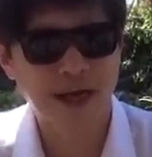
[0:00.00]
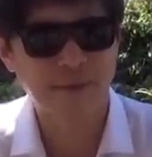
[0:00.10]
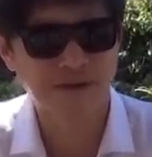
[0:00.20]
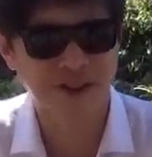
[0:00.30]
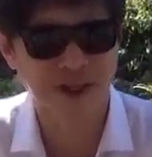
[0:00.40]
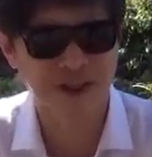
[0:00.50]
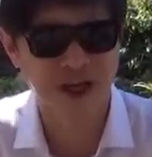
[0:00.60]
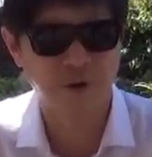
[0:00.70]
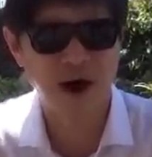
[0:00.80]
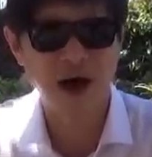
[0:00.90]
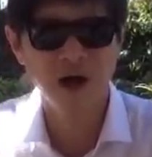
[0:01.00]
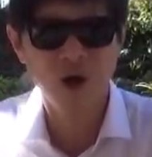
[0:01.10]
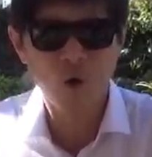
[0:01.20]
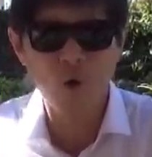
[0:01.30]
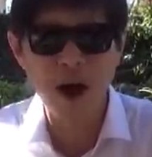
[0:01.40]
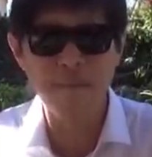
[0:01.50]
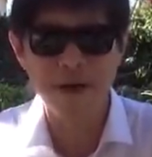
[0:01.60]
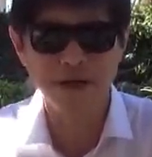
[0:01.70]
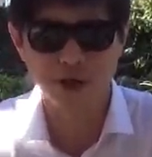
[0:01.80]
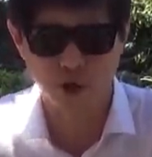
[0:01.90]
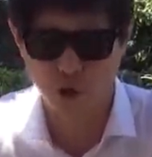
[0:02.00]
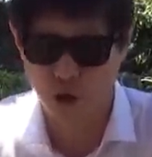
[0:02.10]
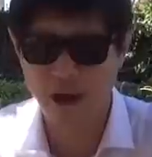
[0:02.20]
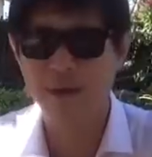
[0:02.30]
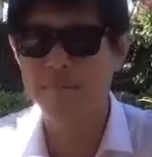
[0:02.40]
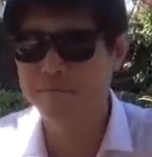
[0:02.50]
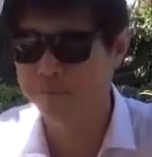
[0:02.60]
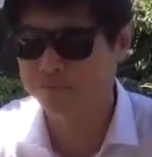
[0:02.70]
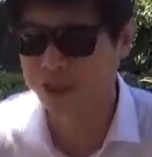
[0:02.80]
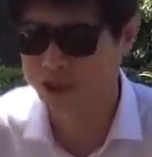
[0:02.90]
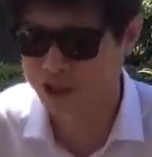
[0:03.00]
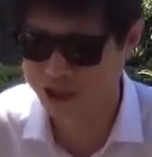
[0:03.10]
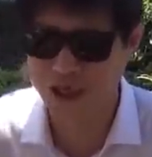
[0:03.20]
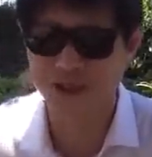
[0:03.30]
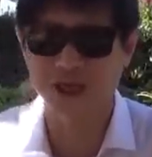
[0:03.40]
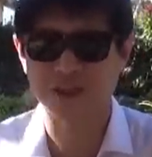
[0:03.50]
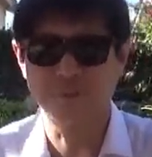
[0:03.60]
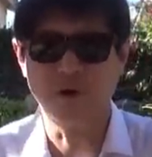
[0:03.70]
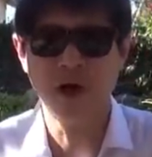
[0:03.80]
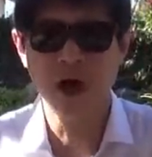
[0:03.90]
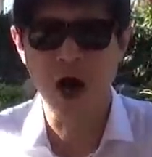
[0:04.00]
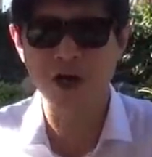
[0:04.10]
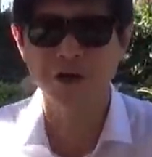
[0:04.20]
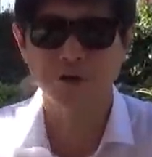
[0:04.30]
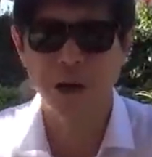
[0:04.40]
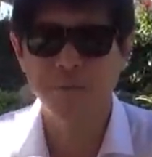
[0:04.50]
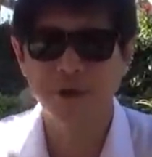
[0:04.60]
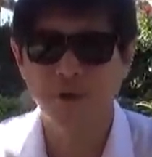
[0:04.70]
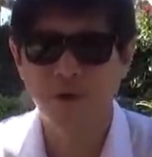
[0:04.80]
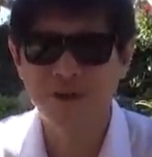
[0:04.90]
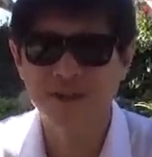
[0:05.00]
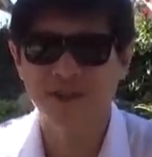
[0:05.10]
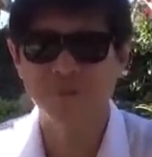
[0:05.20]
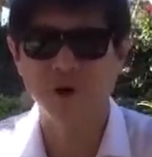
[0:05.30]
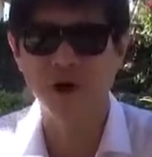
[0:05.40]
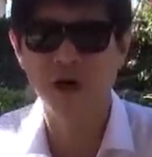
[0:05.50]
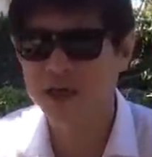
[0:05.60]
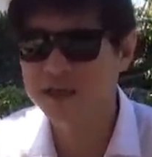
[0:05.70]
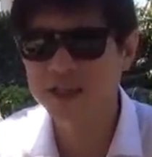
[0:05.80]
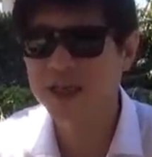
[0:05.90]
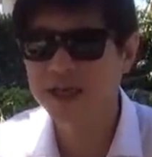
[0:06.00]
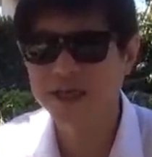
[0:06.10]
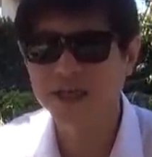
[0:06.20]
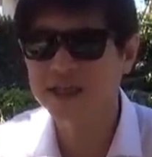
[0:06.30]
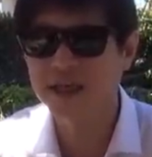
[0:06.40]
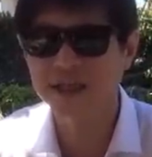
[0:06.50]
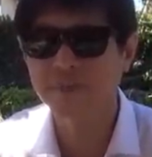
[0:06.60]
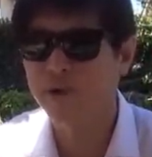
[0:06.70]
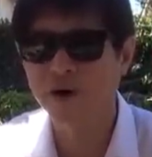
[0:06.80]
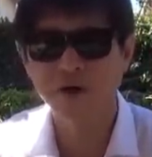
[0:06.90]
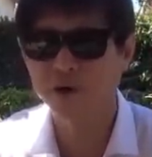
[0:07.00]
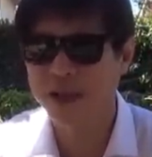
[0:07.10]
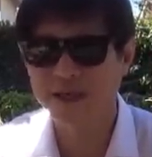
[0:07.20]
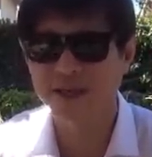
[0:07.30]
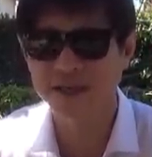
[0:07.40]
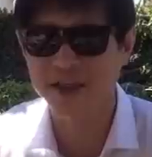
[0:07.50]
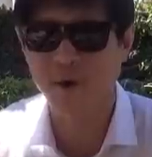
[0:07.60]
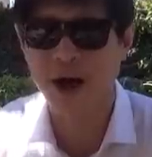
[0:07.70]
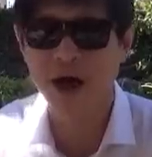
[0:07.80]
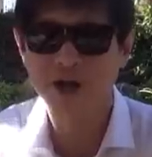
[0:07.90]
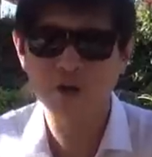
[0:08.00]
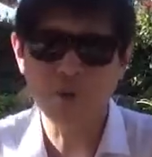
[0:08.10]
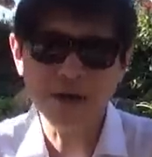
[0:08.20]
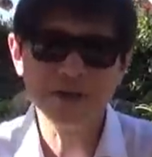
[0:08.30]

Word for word: 开幕式上的讲话。官媒是全部的现场直播，而且全部有文字直播，和今年李克强在博鳌论坛上的讲话就完